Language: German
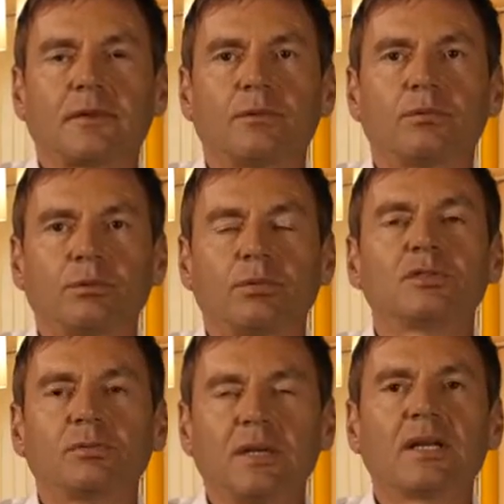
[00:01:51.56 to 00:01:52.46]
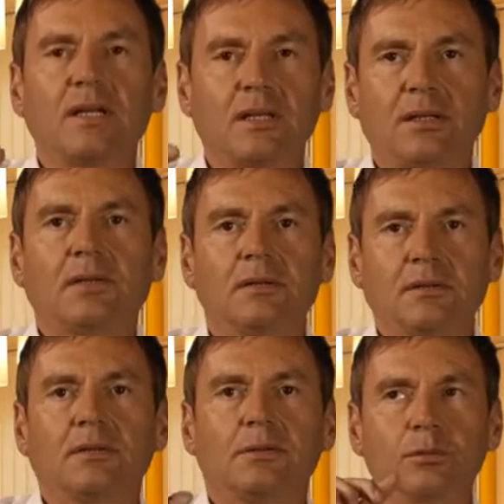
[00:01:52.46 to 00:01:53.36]
was wirklich
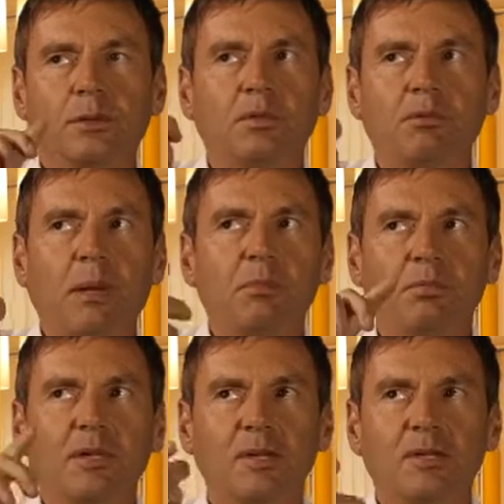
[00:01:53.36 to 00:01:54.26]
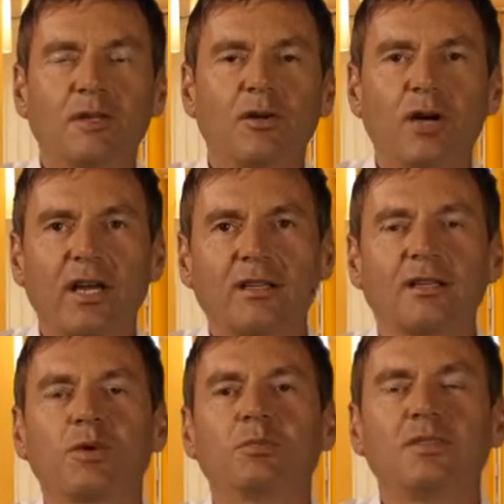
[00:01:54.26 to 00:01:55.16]
oder mit wem sie wirklich genau
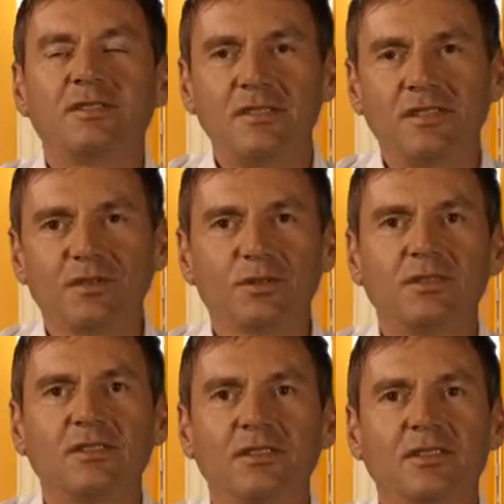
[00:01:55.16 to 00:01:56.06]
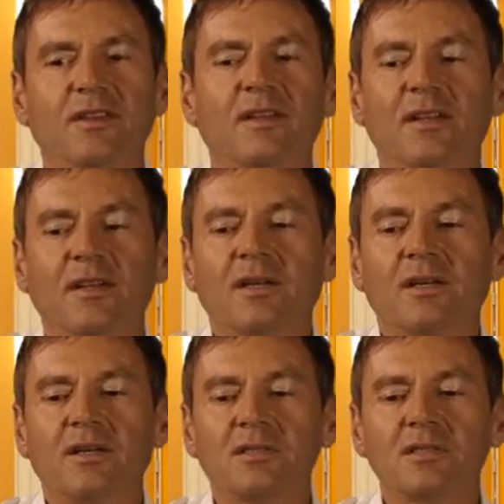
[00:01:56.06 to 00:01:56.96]
eigentlich kommunizieren sollen. Ne?
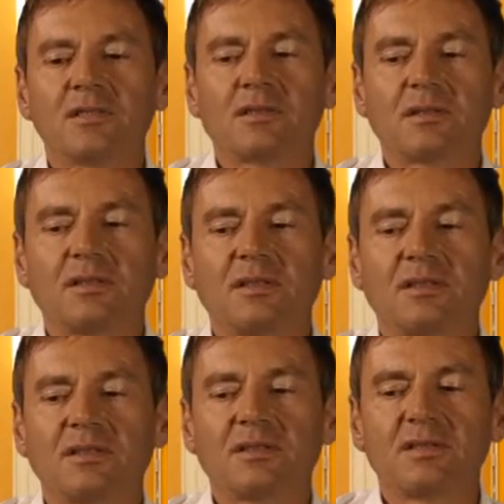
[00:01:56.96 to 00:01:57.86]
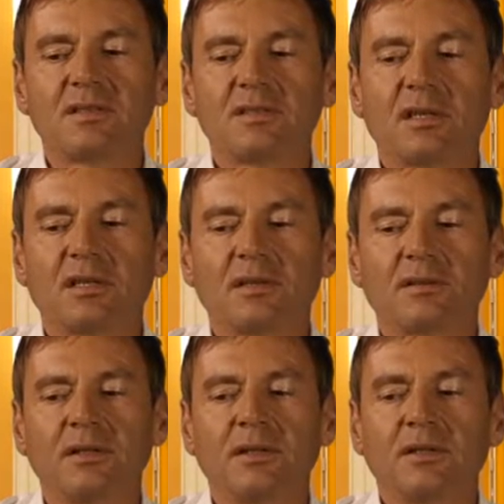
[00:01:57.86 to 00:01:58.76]
Also es ist, äh, es ist
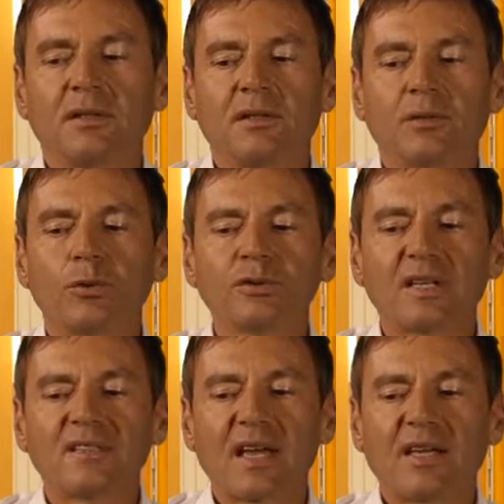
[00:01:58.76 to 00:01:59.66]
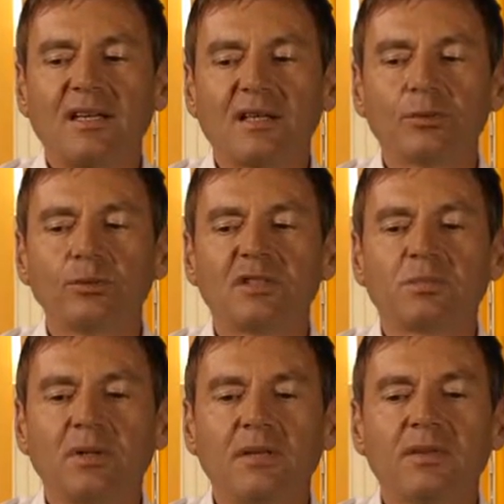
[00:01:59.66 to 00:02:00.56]
da großteils eigentlich ein gutes
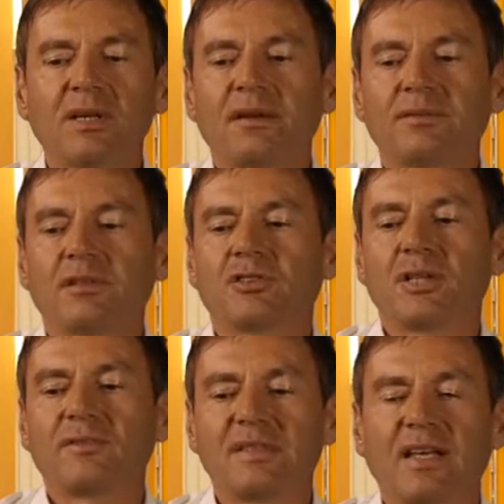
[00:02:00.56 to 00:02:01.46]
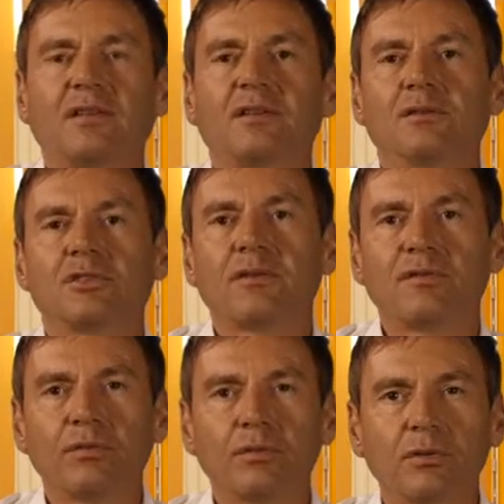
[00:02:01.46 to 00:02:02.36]
Briefing auch von der Geschäftsleitung, Geschäftsführung